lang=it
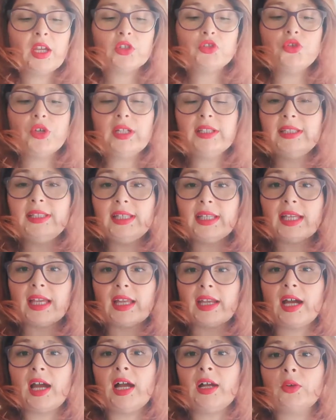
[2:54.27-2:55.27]
Joel
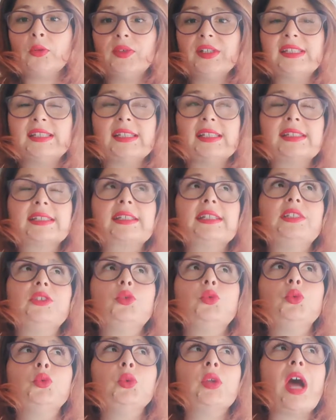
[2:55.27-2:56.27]
Dicker ha questa
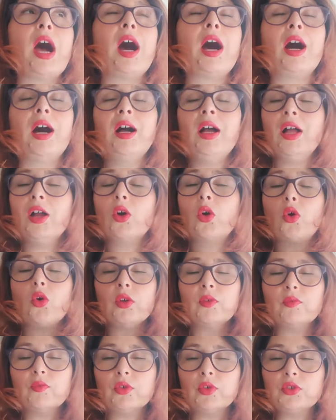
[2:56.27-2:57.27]
scrittura
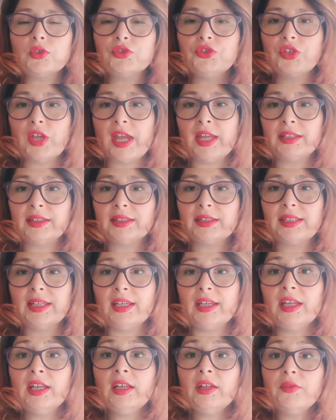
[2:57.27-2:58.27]

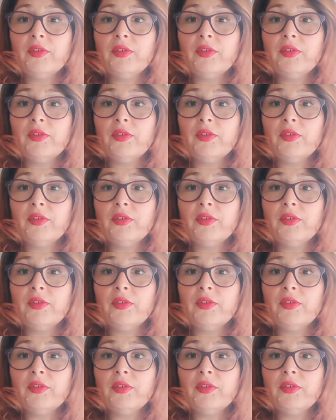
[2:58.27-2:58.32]
coinvolgente,